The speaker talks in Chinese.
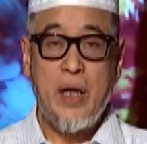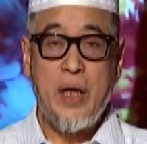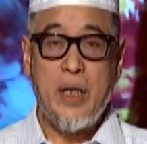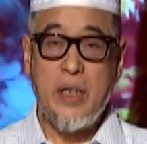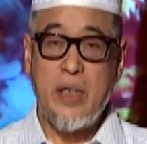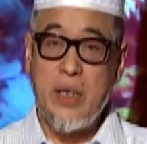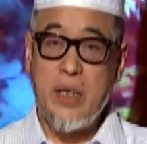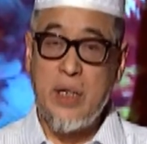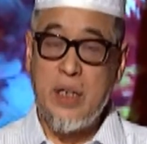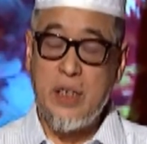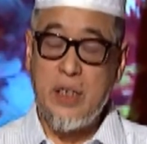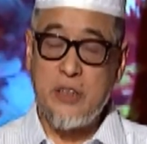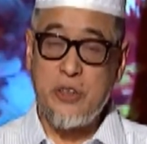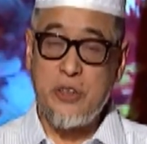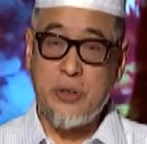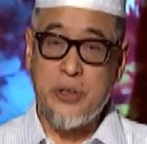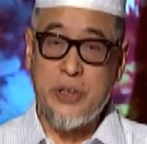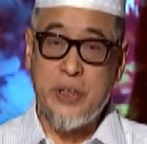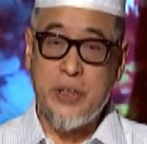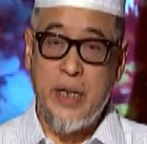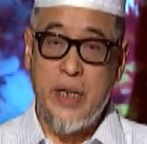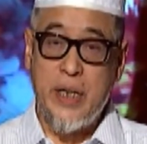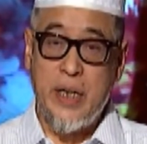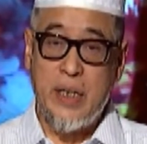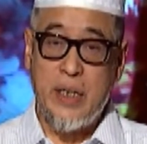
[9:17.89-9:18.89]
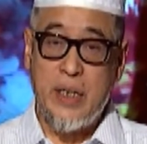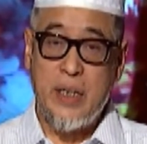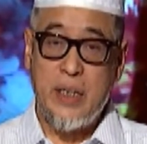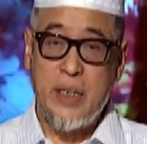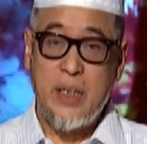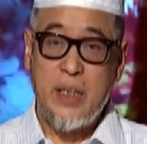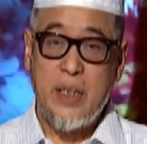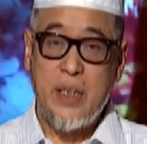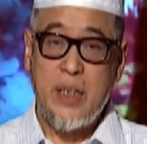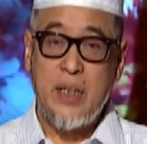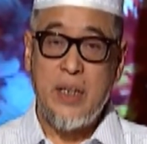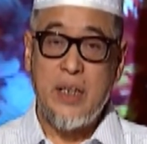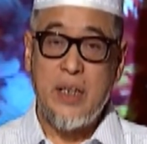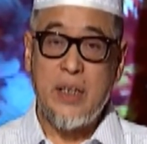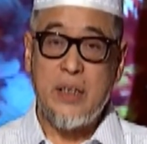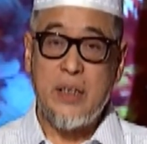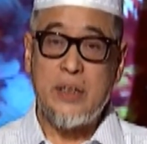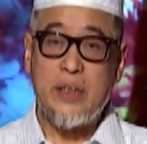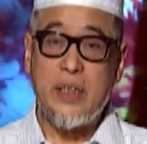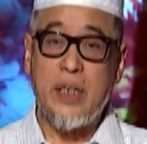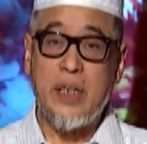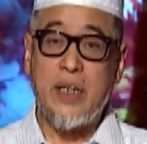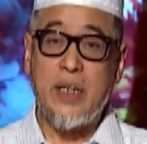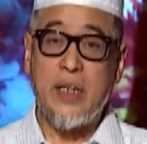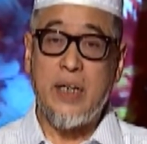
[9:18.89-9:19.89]
一个就是呢，
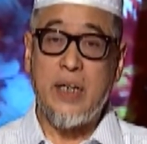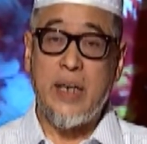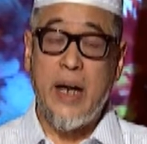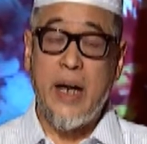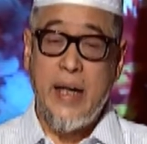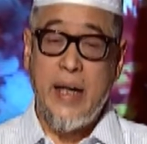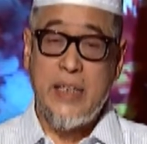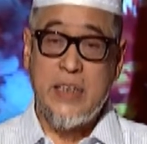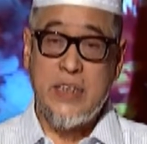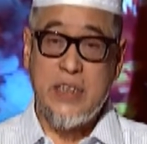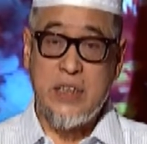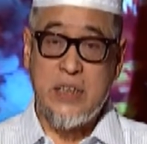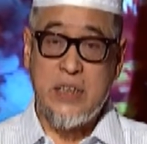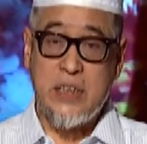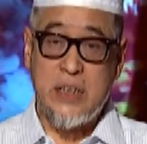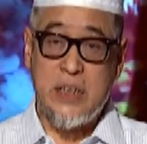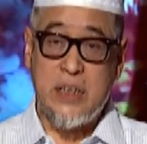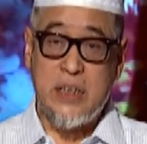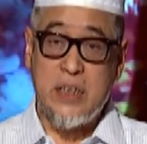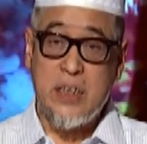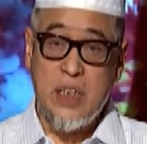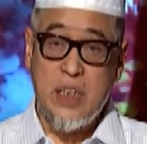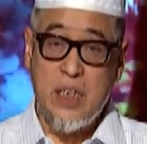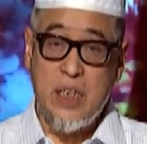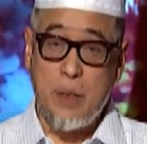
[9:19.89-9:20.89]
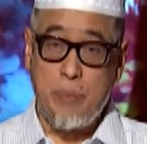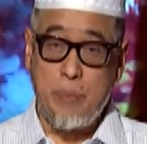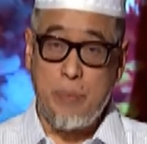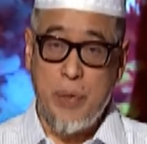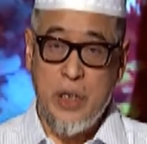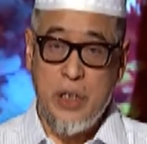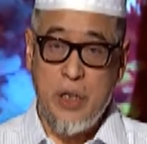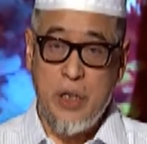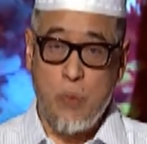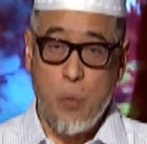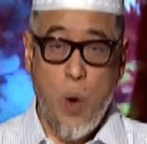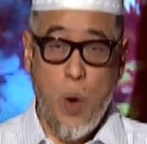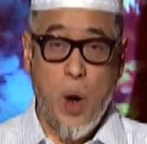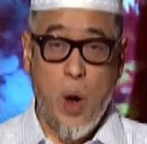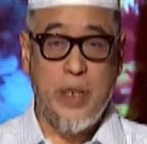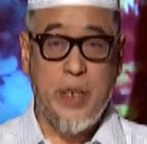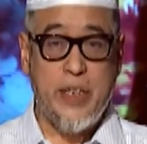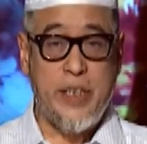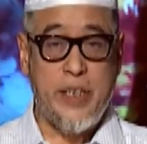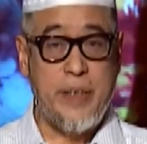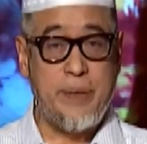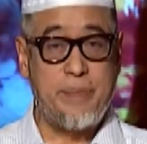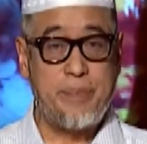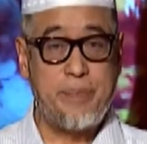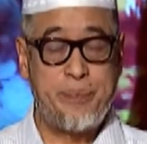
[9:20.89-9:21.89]
这个来自恶魔的沃尔语，